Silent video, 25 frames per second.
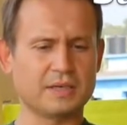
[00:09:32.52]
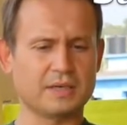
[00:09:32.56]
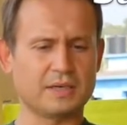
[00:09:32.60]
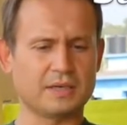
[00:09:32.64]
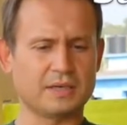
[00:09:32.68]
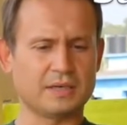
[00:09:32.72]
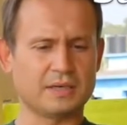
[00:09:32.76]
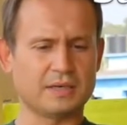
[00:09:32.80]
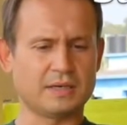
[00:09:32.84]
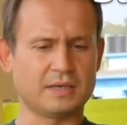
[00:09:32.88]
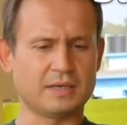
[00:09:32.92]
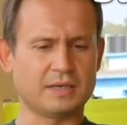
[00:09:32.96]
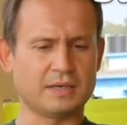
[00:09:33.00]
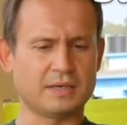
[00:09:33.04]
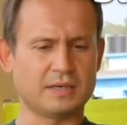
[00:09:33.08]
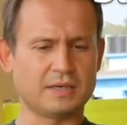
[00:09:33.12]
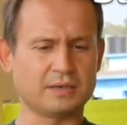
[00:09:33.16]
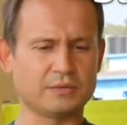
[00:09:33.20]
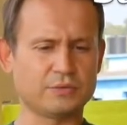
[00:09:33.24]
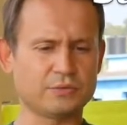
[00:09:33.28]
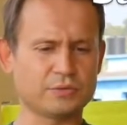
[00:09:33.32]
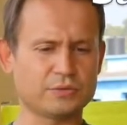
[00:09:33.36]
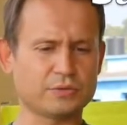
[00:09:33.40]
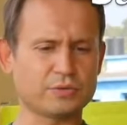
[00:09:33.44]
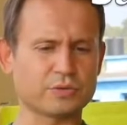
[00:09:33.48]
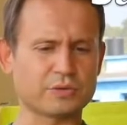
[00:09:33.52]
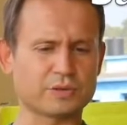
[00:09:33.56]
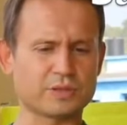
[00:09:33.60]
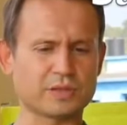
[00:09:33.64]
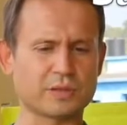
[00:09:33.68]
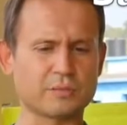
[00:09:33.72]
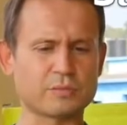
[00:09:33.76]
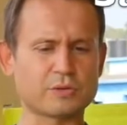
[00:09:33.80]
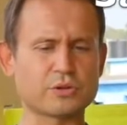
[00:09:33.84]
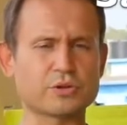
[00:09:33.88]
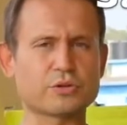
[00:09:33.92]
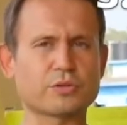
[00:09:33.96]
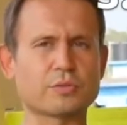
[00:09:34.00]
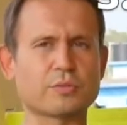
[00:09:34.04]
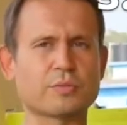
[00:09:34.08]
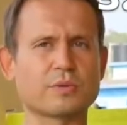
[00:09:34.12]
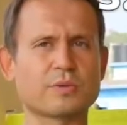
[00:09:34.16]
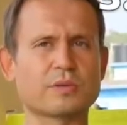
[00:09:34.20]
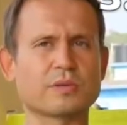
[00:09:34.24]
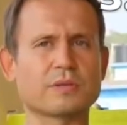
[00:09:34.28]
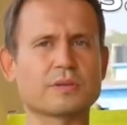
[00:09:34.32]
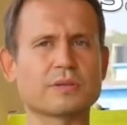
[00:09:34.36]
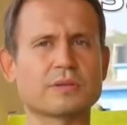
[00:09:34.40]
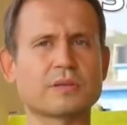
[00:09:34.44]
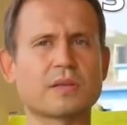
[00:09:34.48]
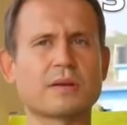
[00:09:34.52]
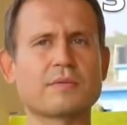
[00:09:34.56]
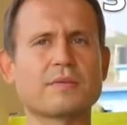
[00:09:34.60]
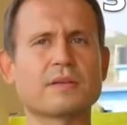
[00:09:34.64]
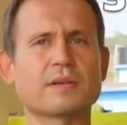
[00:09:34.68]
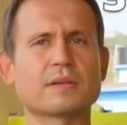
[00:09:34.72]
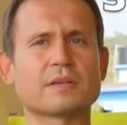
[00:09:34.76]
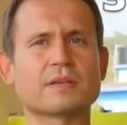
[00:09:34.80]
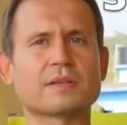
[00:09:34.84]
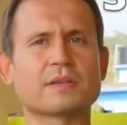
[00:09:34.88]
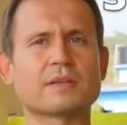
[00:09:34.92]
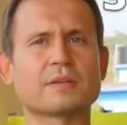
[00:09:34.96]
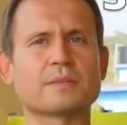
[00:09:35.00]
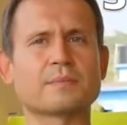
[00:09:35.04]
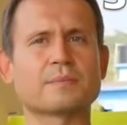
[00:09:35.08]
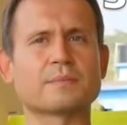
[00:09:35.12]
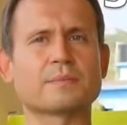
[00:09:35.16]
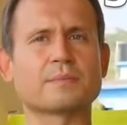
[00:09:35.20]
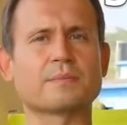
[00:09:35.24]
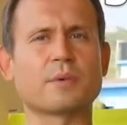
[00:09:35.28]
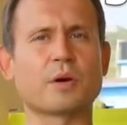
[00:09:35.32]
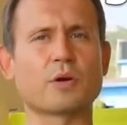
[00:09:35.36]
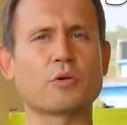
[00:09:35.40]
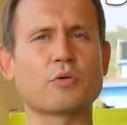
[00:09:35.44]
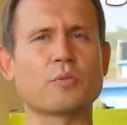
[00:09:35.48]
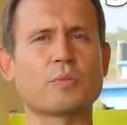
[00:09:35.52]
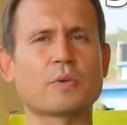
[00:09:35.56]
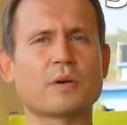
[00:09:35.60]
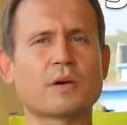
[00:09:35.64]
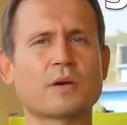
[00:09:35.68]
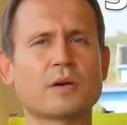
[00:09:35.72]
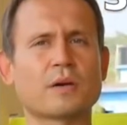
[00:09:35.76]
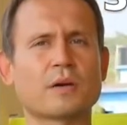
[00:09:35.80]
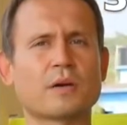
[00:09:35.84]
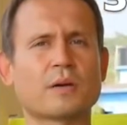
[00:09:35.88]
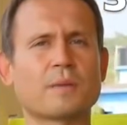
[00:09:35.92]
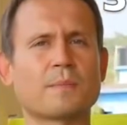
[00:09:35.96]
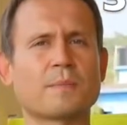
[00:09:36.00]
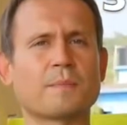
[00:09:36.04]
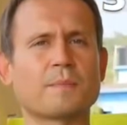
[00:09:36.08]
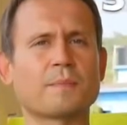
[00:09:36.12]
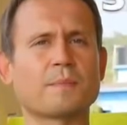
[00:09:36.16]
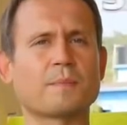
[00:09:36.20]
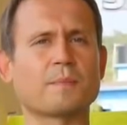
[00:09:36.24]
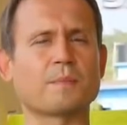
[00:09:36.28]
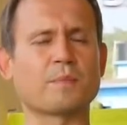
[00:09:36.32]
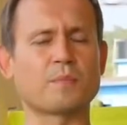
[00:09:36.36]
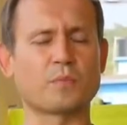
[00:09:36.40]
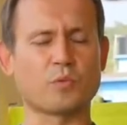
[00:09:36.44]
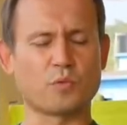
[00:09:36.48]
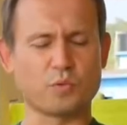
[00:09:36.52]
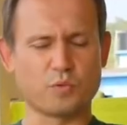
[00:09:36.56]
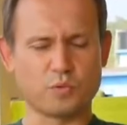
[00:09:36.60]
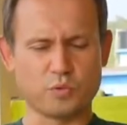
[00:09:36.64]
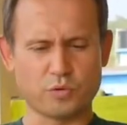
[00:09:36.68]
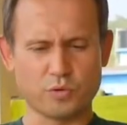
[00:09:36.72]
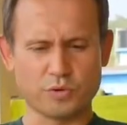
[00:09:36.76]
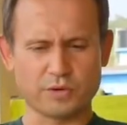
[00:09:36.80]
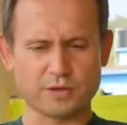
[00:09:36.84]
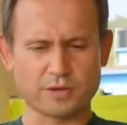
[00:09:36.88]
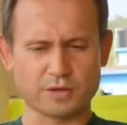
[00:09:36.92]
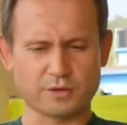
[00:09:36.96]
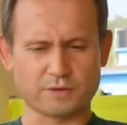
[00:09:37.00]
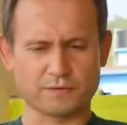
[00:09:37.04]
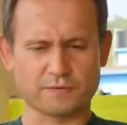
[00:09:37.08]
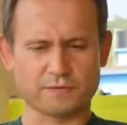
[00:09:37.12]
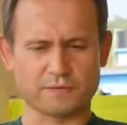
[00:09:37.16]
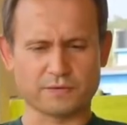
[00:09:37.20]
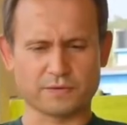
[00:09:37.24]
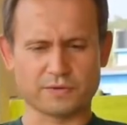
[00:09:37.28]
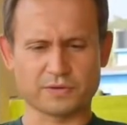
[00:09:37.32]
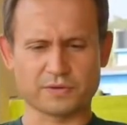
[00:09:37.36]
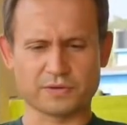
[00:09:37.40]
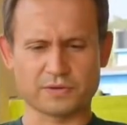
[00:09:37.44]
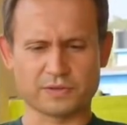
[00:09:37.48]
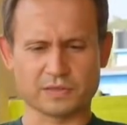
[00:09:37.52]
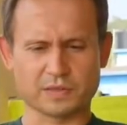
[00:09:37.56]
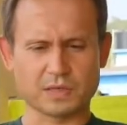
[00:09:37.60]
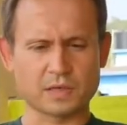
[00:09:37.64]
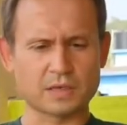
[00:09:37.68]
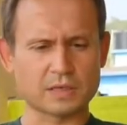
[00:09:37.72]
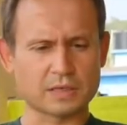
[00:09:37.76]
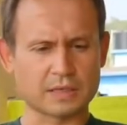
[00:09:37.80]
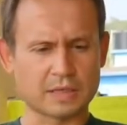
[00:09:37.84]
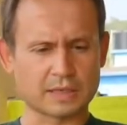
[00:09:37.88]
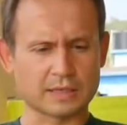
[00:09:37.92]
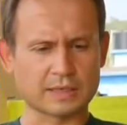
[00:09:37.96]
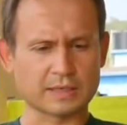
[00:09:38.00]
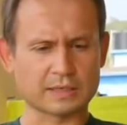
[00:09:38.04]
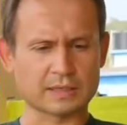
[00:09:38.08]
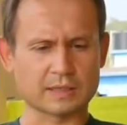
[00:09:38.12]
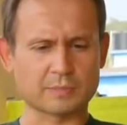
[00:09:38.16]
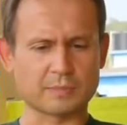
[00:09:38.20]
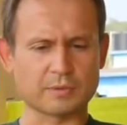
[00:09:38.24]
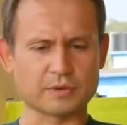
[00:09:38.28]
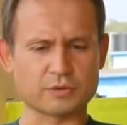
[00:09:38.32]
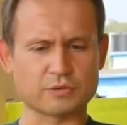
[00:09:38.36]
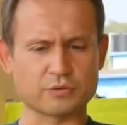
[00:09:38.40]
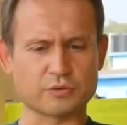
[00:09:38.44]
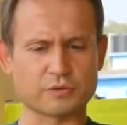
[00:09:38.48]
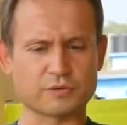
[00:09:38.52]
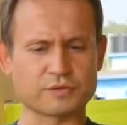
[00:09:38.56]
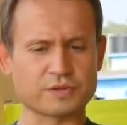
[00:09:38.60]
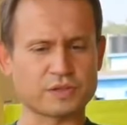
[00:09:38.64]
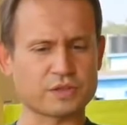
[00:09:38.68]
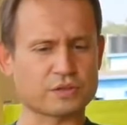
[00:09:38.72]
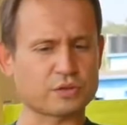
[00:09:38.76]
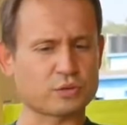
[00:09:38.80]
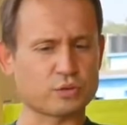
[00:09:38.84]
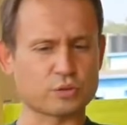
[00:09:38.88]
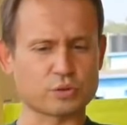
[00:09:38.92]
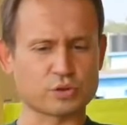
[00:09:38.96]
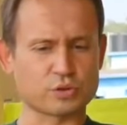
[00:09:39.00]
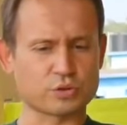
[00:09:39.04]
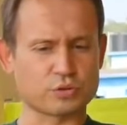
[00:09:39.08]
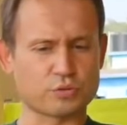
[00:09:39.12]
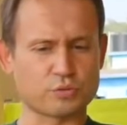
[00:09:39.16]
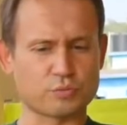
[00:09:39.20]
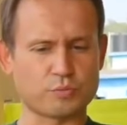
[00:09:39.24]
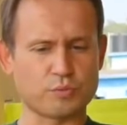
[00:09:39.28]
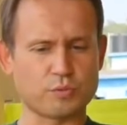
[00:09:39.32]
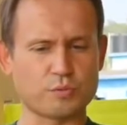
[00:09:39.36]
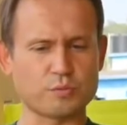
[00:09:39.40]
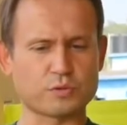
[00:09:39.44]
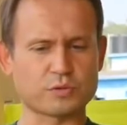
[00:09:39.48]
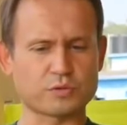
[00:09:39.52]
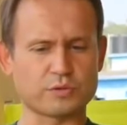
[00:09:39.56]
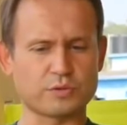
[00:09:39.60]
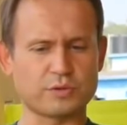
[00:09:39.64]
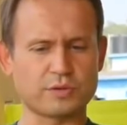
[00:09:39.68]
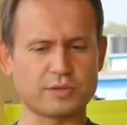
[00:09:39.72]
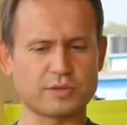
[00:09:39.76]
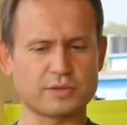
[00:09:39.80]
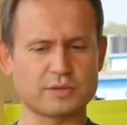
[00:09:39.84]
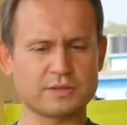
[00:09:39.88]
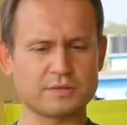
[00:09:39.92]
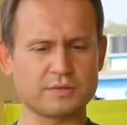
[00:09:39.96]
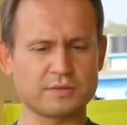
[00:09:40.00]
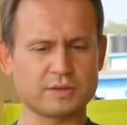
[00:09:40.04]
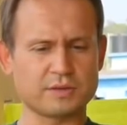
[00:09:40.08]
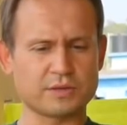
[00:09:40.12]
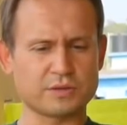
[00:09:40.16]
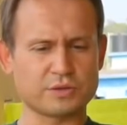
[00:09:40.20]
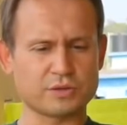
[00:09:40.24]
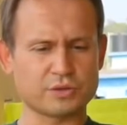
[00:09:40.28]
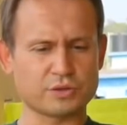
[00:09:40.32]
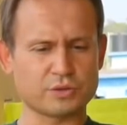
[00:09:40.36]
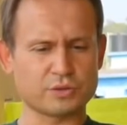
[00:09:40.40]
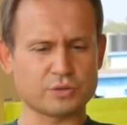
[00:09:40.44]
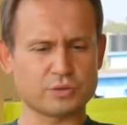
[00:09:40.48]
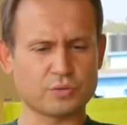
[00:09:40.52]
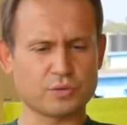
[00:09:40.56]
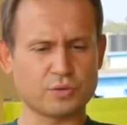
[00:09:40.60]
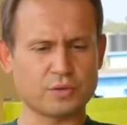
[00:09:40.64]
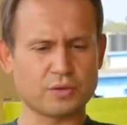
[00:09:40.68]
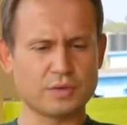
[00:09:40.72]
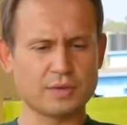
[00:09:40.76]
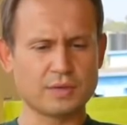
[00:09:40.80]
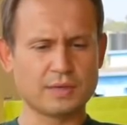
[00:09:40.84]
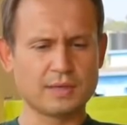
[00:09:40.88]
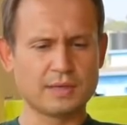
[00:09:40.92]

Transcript: А, ну, что-то там еще было, наверное, покупка у блогеров э, каких-то постов, сейчас тоже не упомню, 132 100,